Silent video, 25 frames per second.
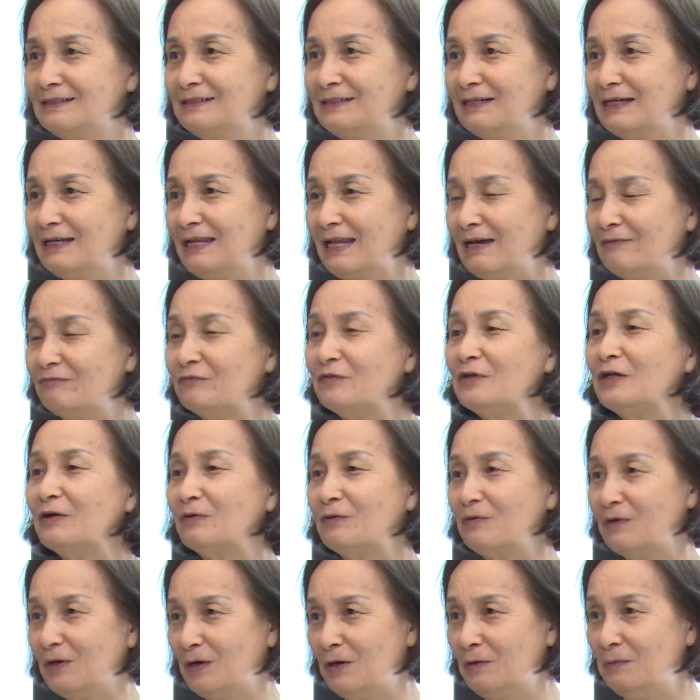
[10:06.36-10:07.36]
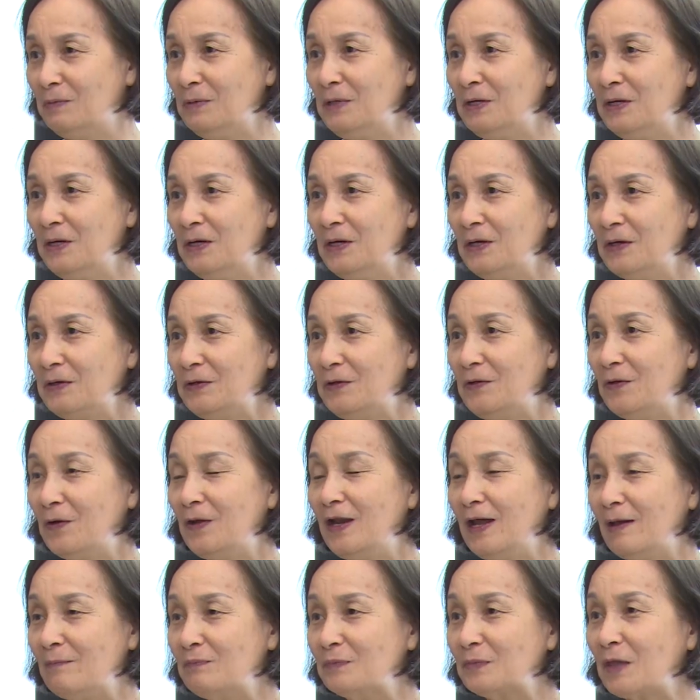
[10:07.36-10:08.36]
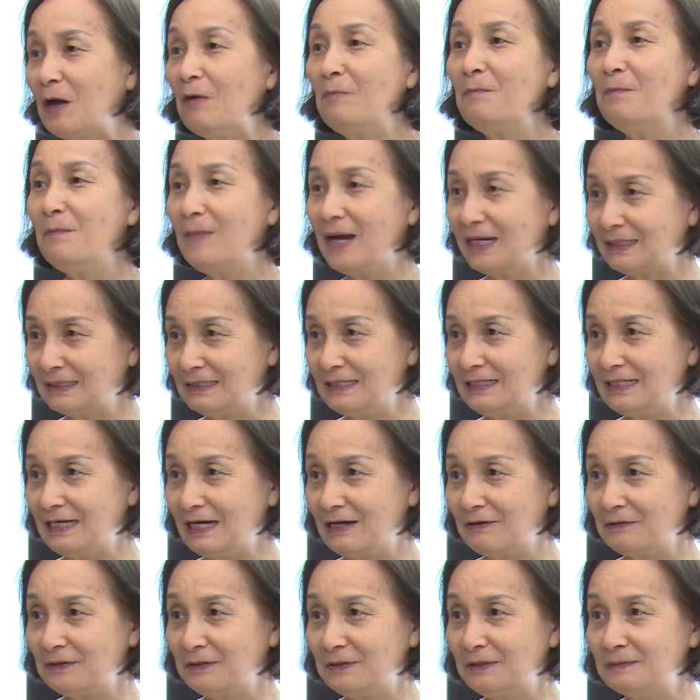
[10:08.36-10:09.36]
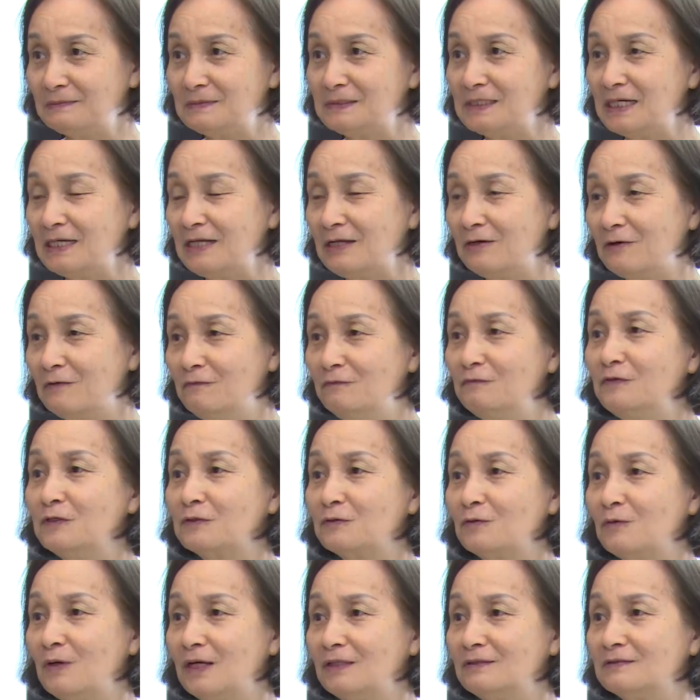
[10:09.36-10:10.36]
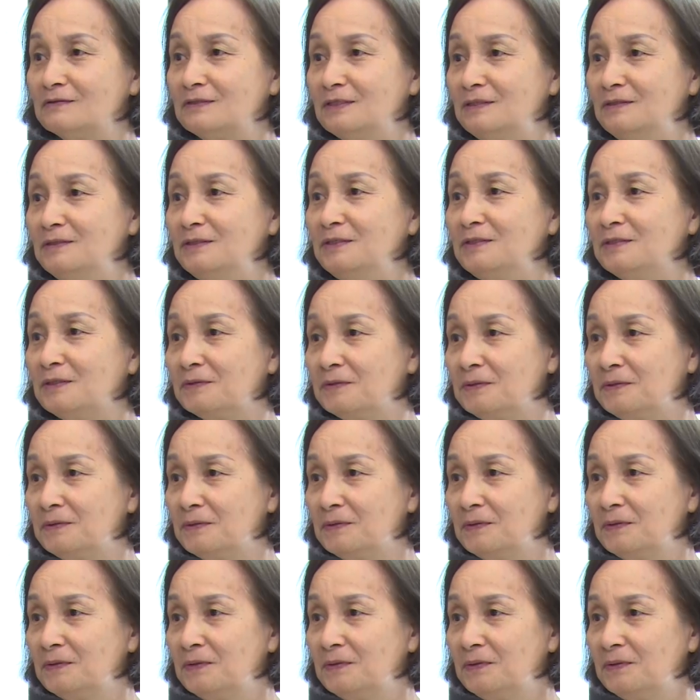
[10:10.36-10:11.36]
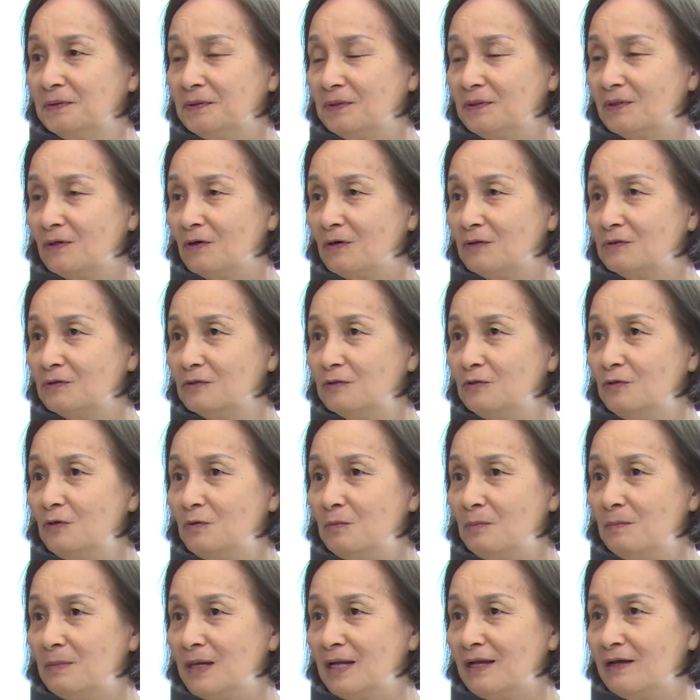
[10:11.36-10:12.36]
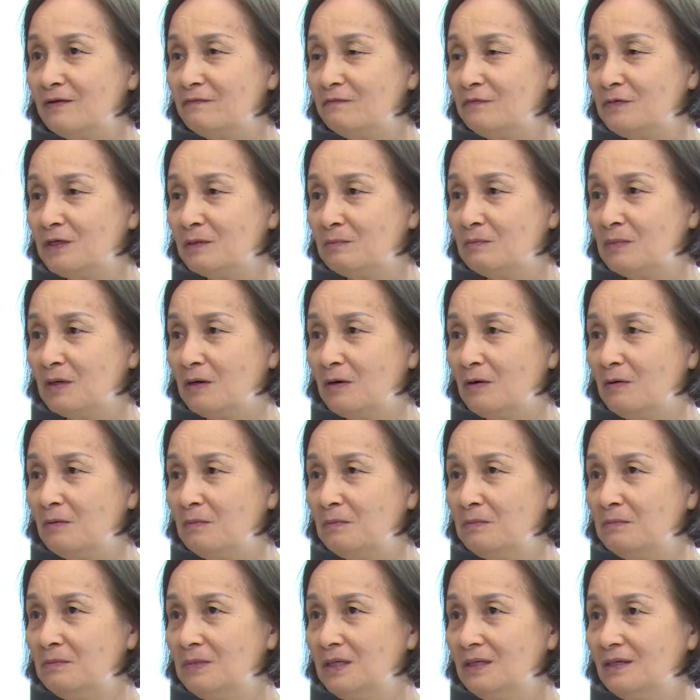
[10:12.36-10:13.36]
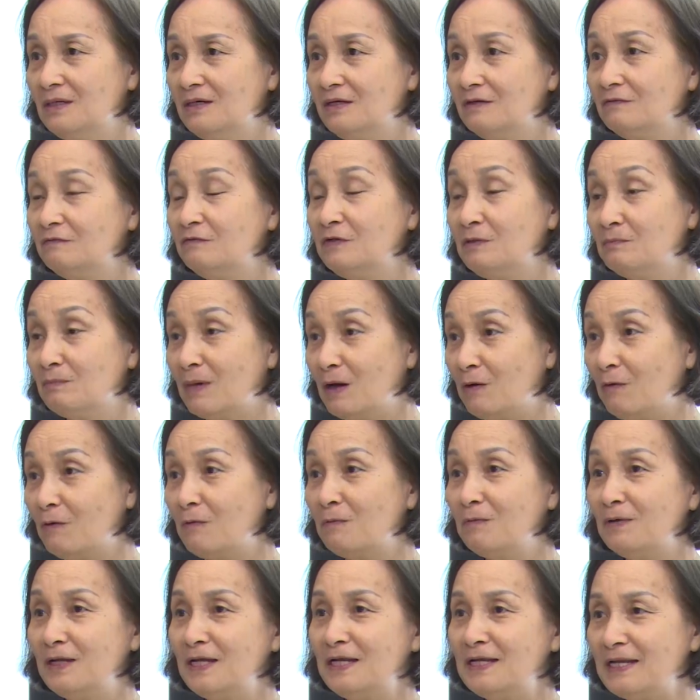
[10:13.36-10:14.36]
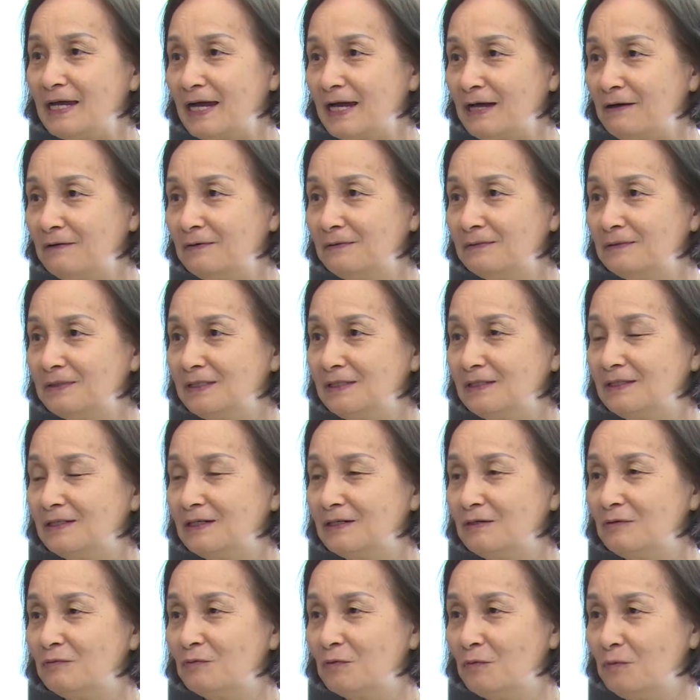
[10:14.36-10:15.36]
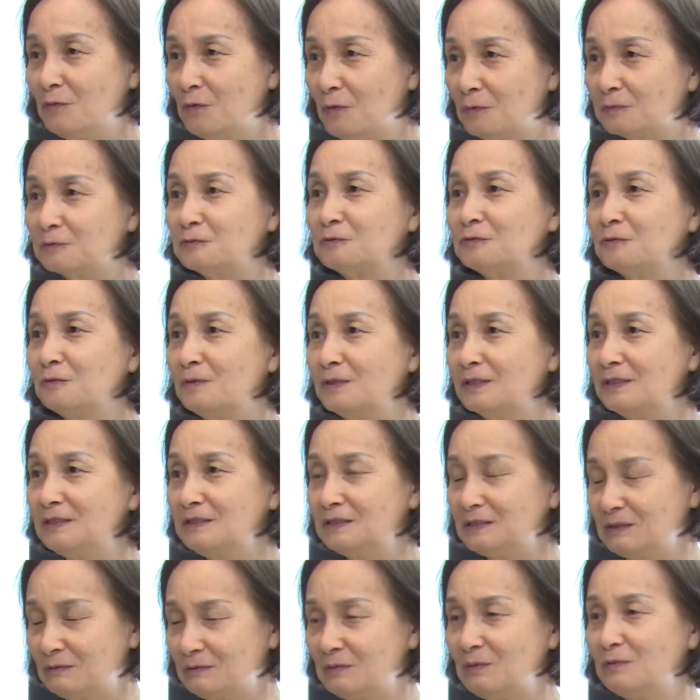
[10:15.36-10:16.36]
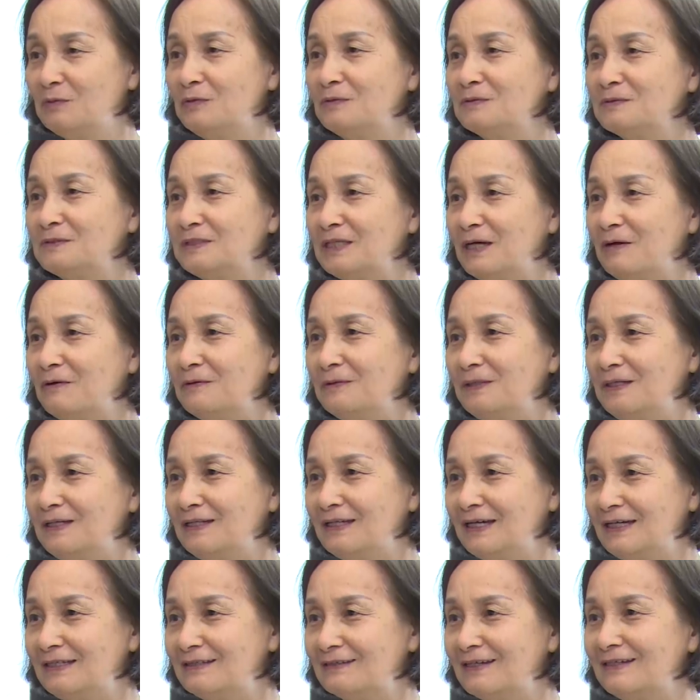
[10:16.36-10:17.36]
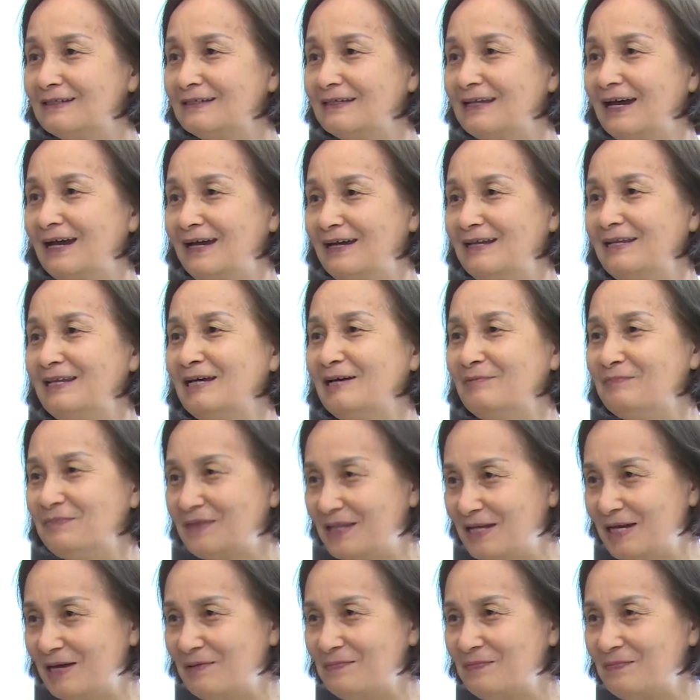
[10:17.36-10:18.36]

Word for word: làm việc của ông nó làm thông mạch thế nào đấy, đâm ra là ông vượt qua được rất nhiều. Và có những lúc mà làm việc mà ông vì máu không lên não thì là ông cũng gục xuống ấy, xong một lúc sau thì lại tỉnh lại làm tiếp.